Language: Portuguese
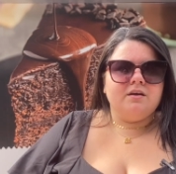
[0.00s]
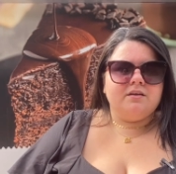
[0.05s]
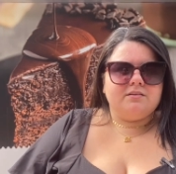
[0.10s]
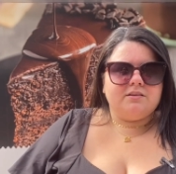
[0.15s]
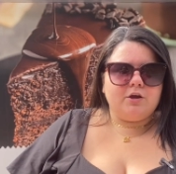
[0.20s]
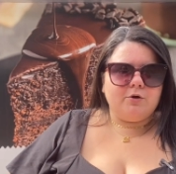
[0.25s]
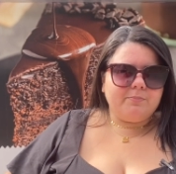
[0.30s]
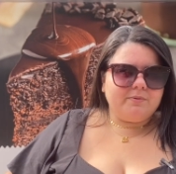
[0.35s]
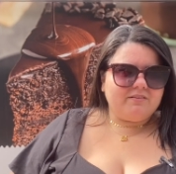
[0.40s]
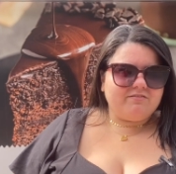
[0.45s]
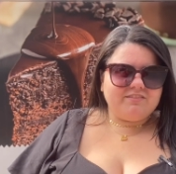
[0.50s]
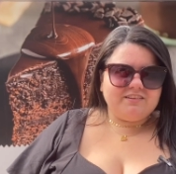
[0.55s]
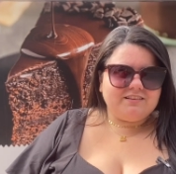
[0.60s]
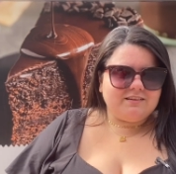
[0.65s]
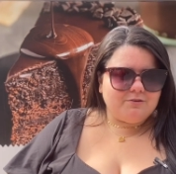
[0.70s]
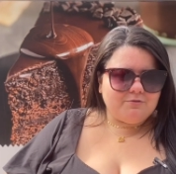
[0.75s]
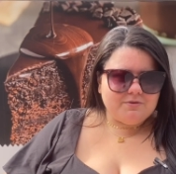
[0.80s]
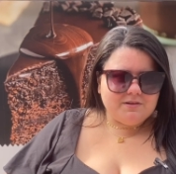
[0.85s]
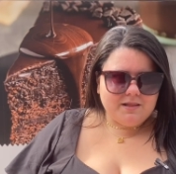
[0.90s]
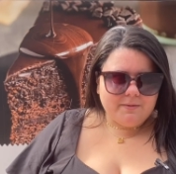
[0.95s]
Deu pra vir
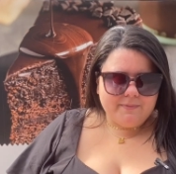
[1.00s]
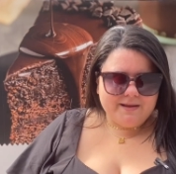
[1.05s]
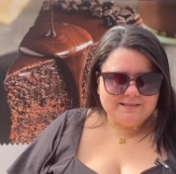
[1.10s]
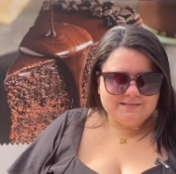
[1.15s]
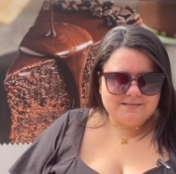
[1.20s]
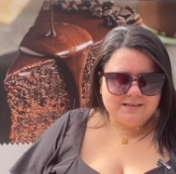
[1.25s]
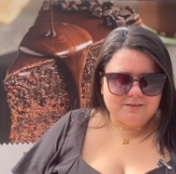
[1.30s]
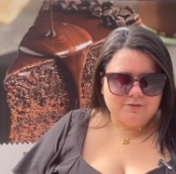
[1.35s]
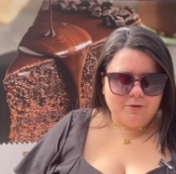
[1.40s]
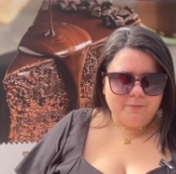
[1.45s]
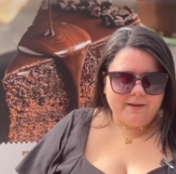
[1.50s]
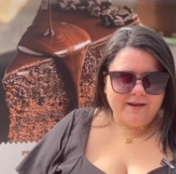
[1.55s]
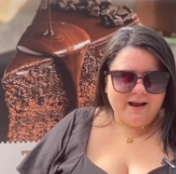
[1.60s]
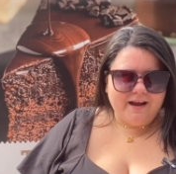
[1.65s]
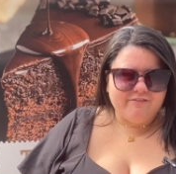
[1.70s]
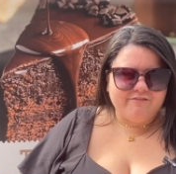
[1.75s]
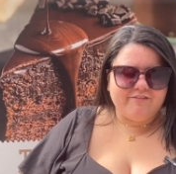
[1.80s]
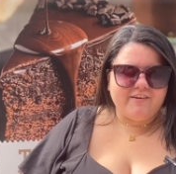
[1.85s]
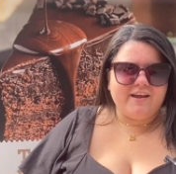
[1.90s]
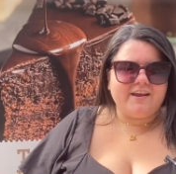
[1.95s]
tranquilamente sem tomar
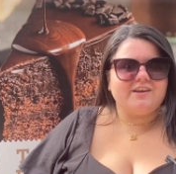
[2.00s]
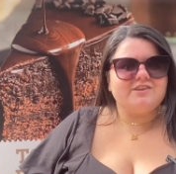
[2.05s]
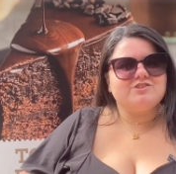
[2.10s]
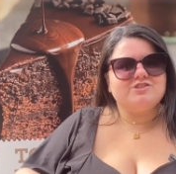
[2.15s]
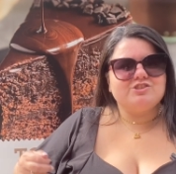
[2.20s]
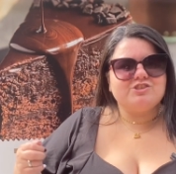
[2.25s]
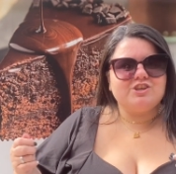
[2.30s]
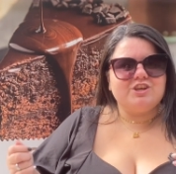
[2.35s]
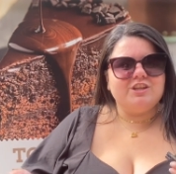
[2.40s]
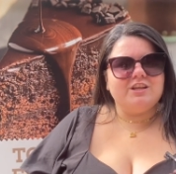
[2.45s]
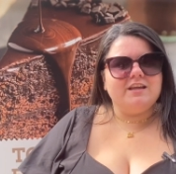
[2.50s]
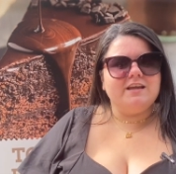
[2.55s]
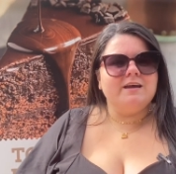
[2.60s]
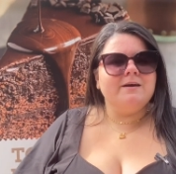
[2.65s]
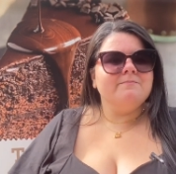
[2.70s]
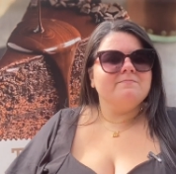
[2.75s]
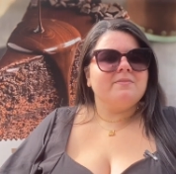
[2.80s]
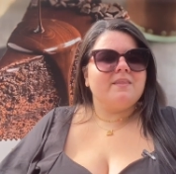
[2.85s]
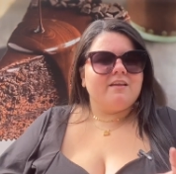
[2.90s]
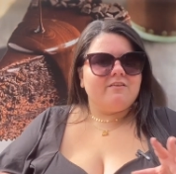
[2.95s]
café, que a gente queria
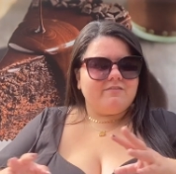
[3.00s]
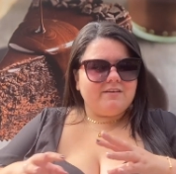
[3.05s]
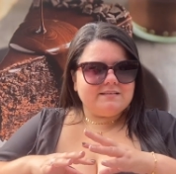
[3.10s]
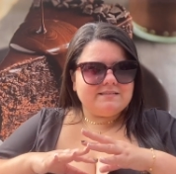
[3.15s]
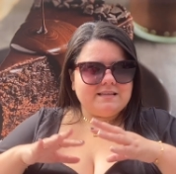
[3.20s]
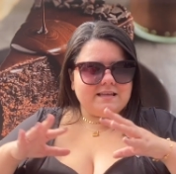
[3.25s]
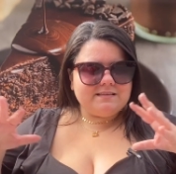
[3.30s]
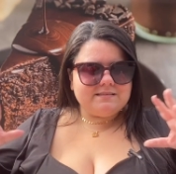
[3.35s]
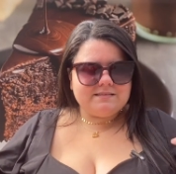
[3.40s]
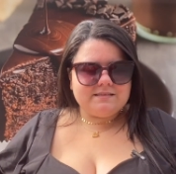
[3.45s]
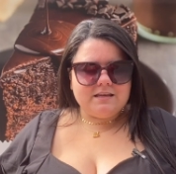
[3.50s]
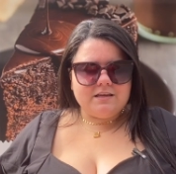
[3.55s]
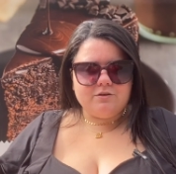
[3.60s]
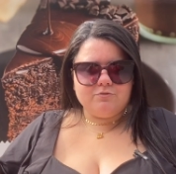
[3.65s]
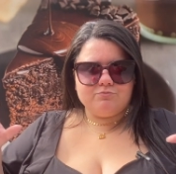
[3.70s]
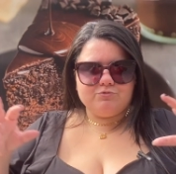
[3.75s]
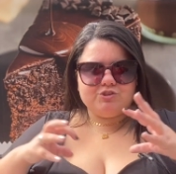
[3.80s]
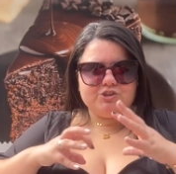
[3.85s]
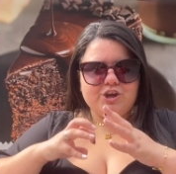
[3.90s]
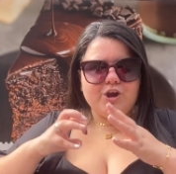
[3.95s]
fazer assim,
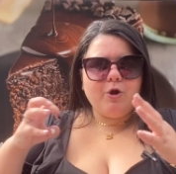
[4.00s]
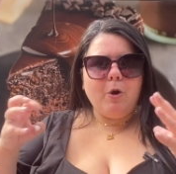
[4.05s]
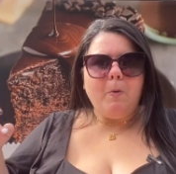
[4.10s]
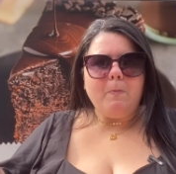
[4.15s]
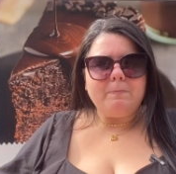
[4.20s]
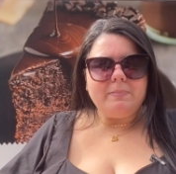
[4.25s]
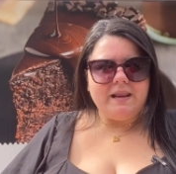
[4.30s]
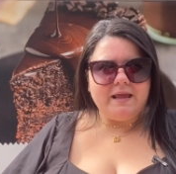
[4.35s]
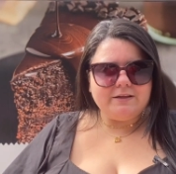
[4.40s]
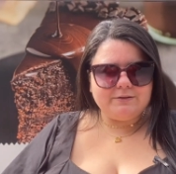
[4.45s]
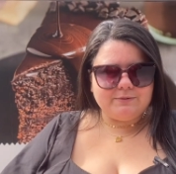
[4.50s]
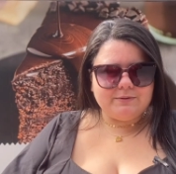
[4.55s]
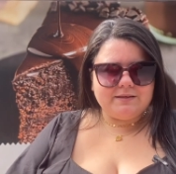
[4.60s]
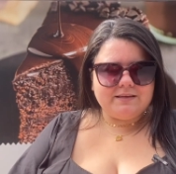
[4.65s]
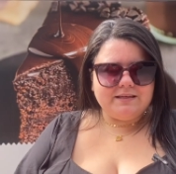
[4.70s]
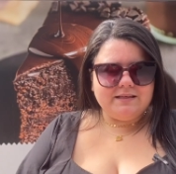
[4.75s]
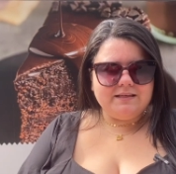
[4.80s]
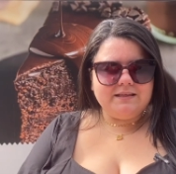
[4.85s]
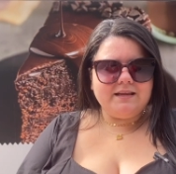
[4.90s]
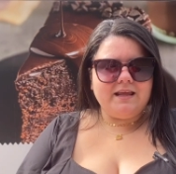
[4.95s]
um dia completo
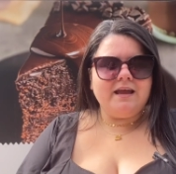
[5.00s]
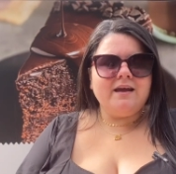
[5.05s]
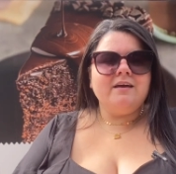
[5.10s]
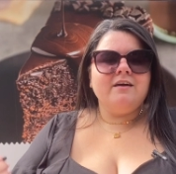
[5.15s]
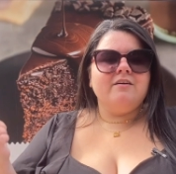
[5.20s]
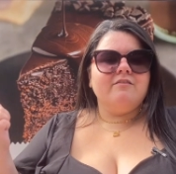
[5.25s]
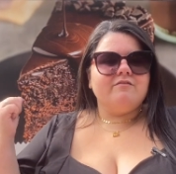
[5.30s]
aqui, né?